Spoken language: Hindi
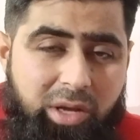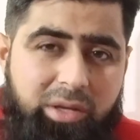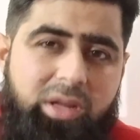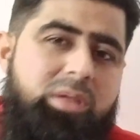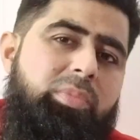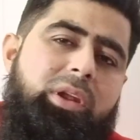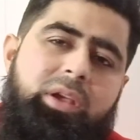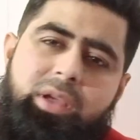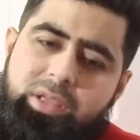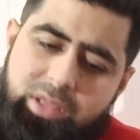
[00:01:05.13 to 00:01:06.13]
में लगना नहीं
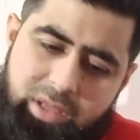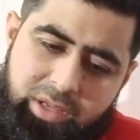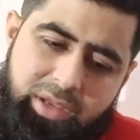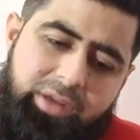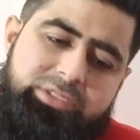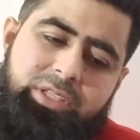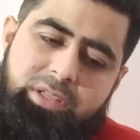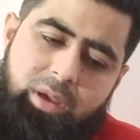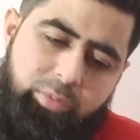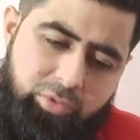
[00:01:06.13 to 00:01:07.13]
पड़ेगा ई गेट से
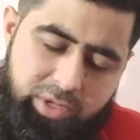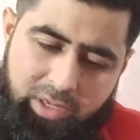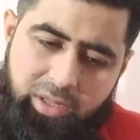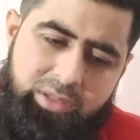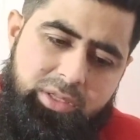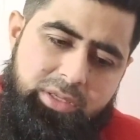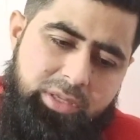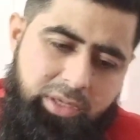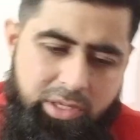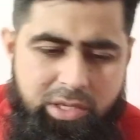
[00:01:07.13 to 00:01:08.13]
ही आपको निकाल दिया
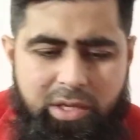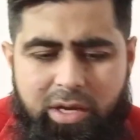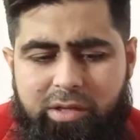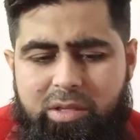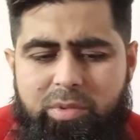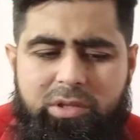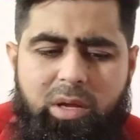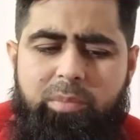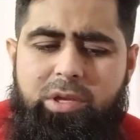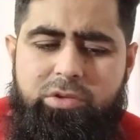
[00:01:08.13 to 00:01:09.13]
जाएगा ई गेट की भी
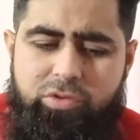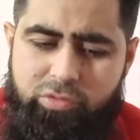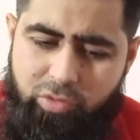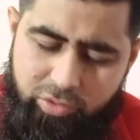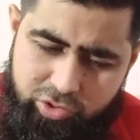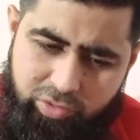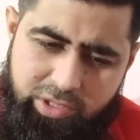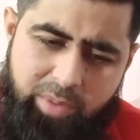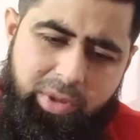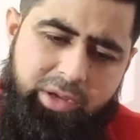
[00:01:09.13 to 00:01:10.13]
तमीर शुरू हो
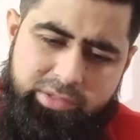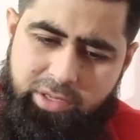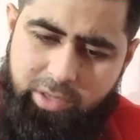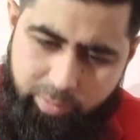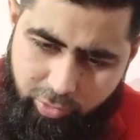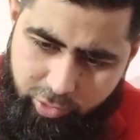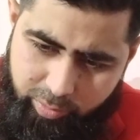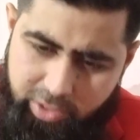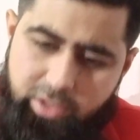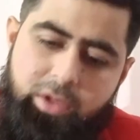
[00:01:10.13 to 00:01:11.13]
चुकी है पाकिस्तान एयरपोर्टों
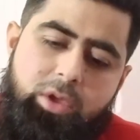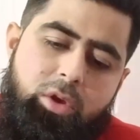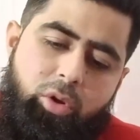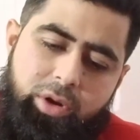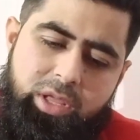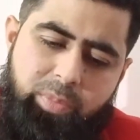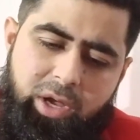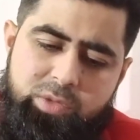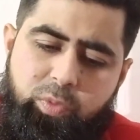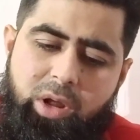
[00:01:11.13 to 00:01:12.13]
में और ई
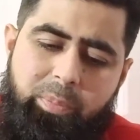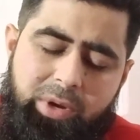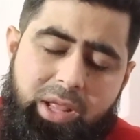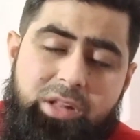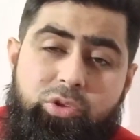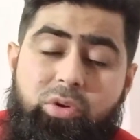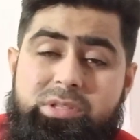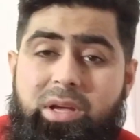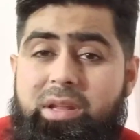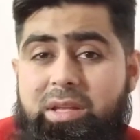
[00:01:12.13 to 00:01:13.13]
पासपोर्ट अप्रैल दो
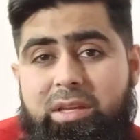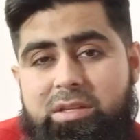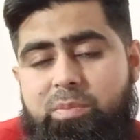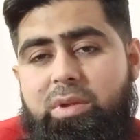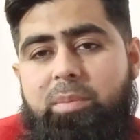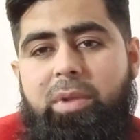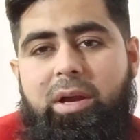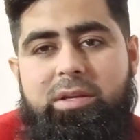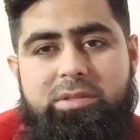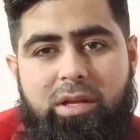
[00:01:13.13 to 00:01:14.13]
में
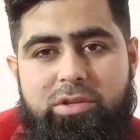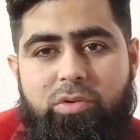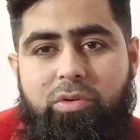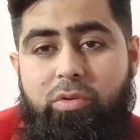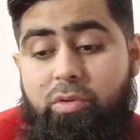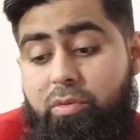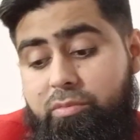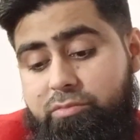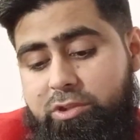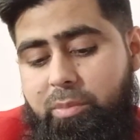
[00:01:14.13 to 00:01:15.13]
पाकिस्तानियों को
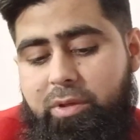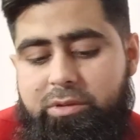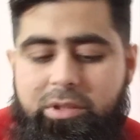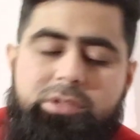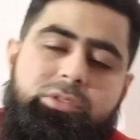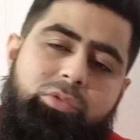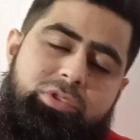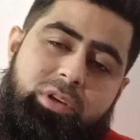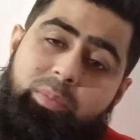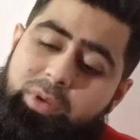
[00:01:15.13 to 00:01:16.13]
ज़बरदस्त
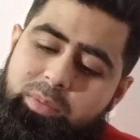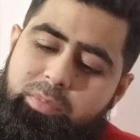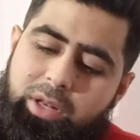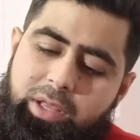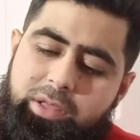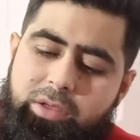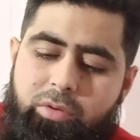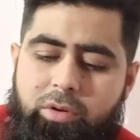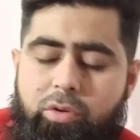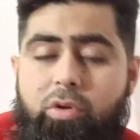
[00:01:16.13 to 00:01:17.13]
खुशखबरी मिलेगी
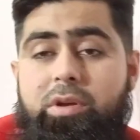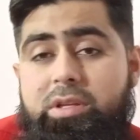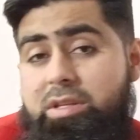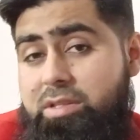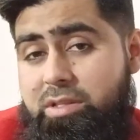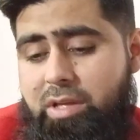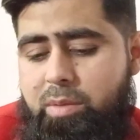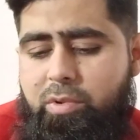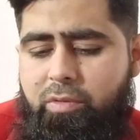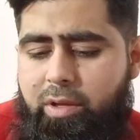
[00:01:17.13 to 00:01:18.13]
और लोग इस यही
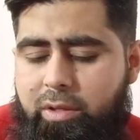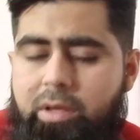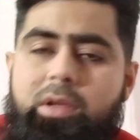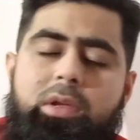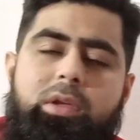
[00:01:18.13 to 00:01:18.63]
बनवाएंगे